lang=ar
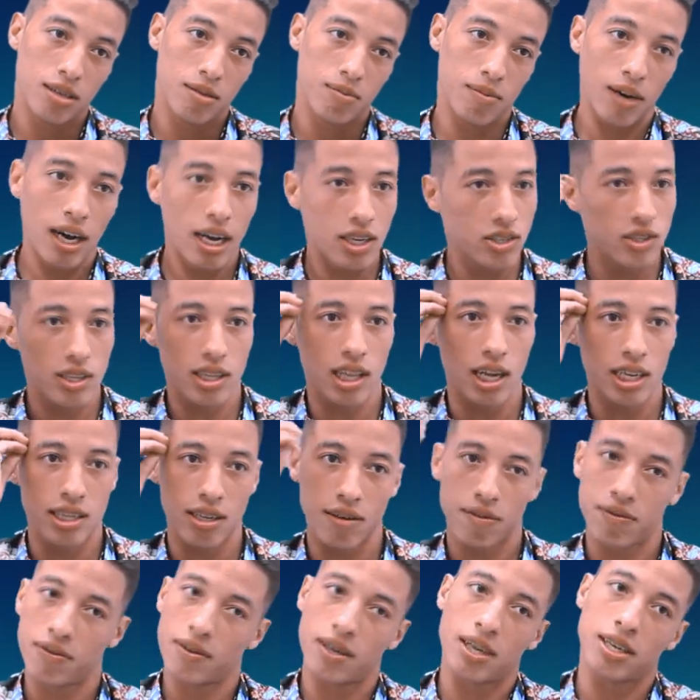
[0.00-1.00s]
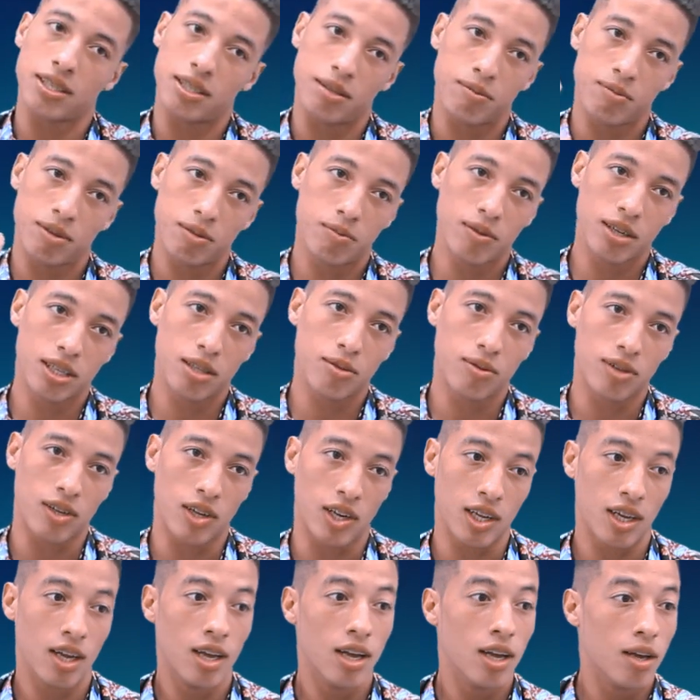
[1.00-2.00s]
ما حطش هذا الهدف في راسي باش ما نكتبش
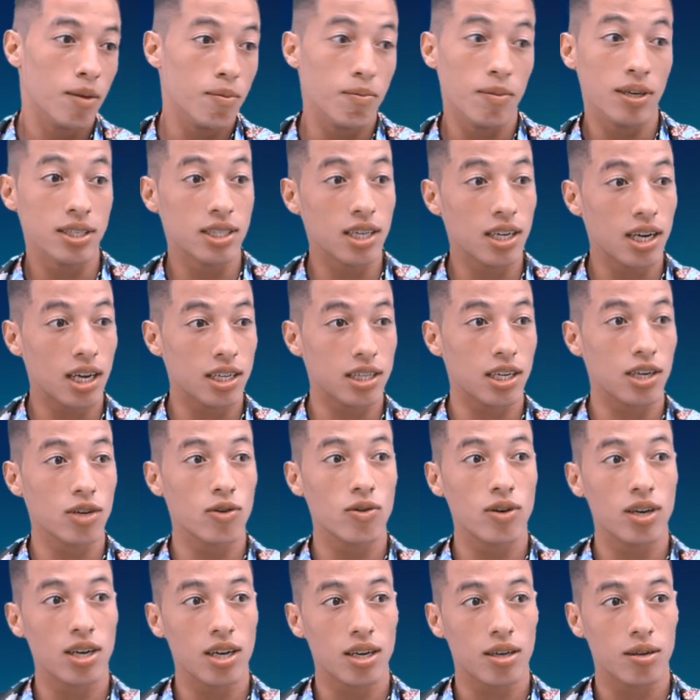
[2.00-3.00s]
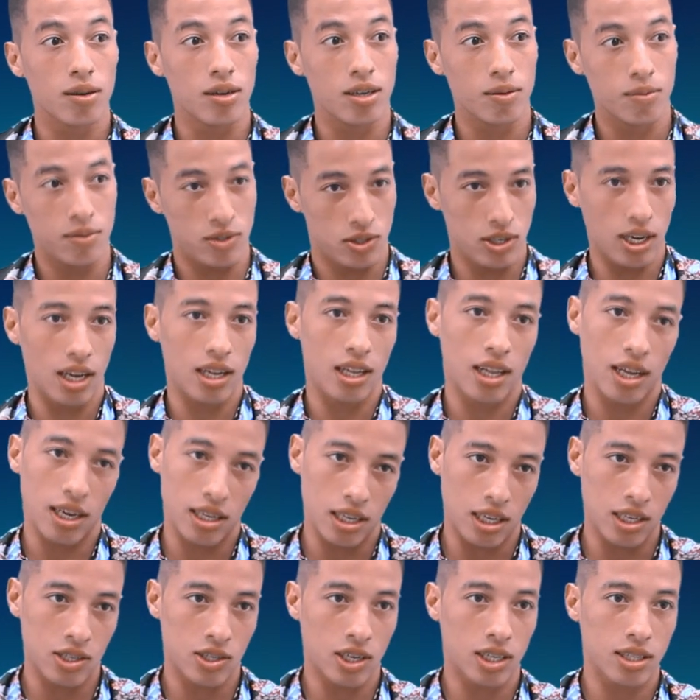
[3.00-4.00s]
عليك مازال نقدر نقول لك ان شاء الله
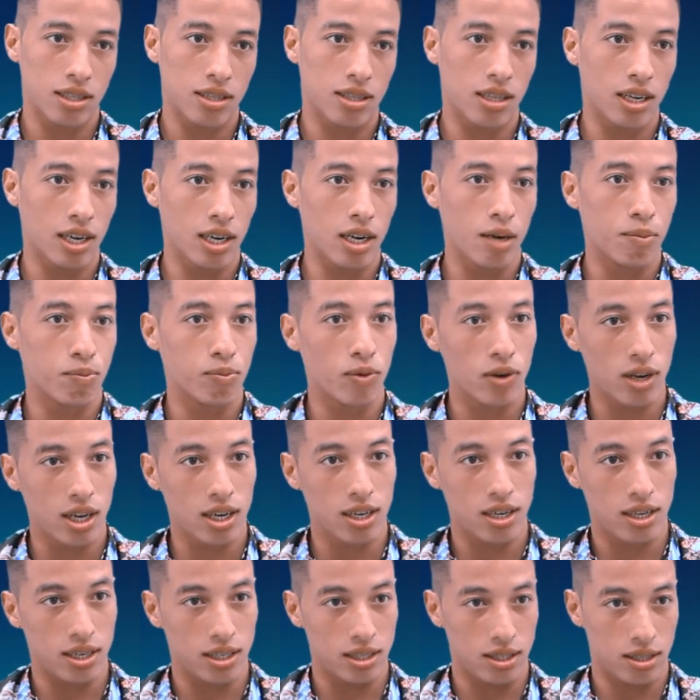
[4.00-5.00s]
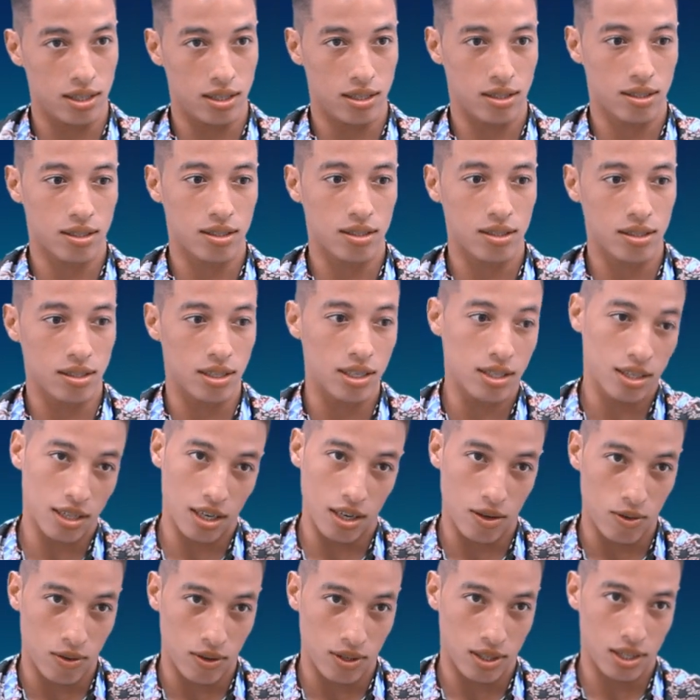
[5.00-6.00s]
الا رجعت للراب ولقى الديسك
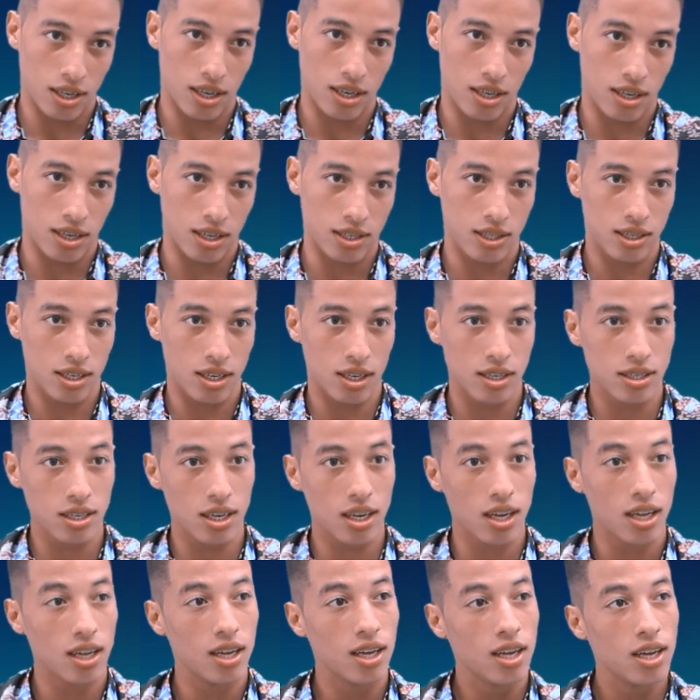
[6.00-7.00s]
الاول ان شاء الله شي نجاح